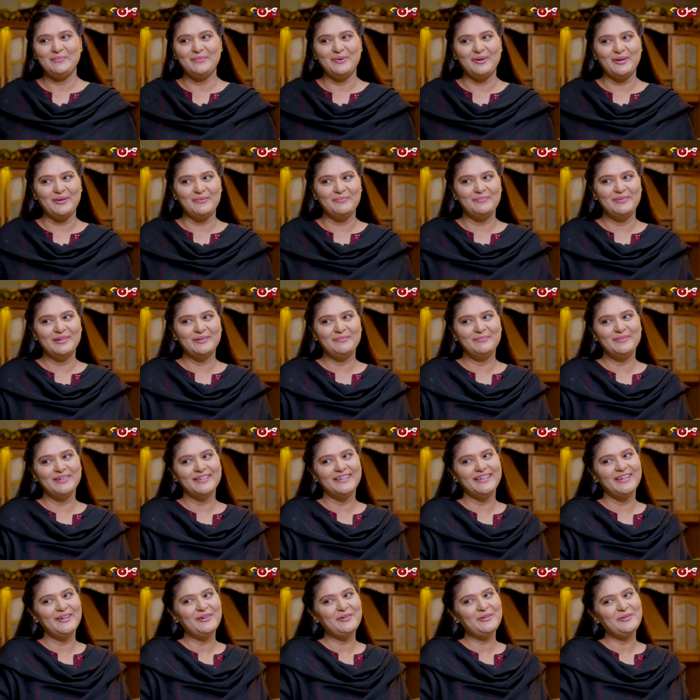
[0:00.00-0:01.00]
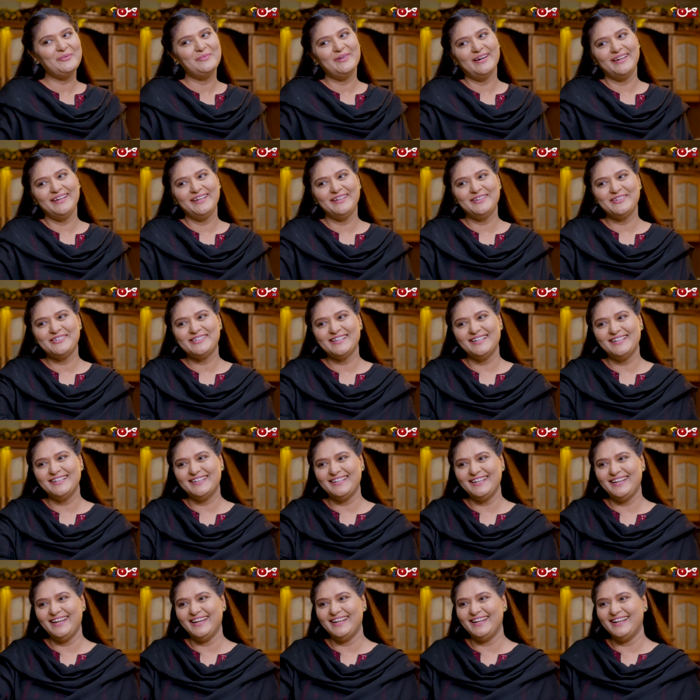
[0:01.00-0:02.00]
मोहब्बत में इतनी कुर्बानी तो
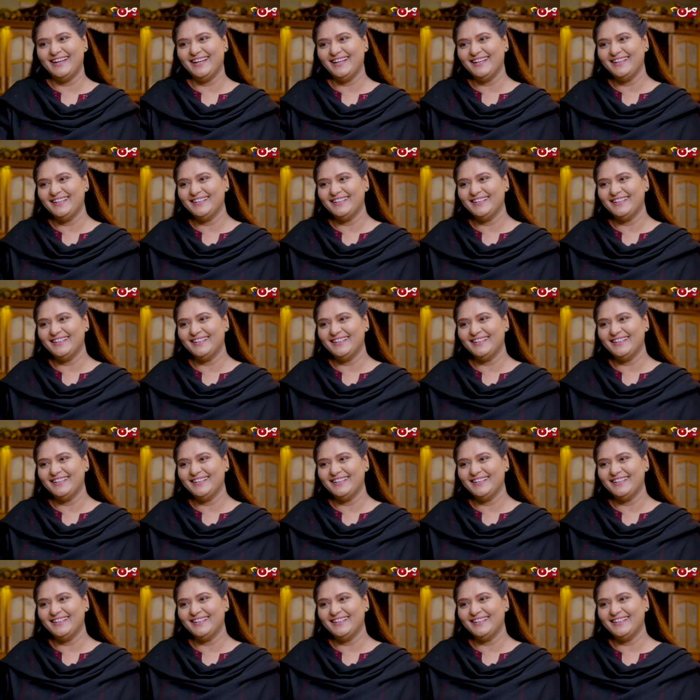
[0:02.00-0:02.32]
चलती है ना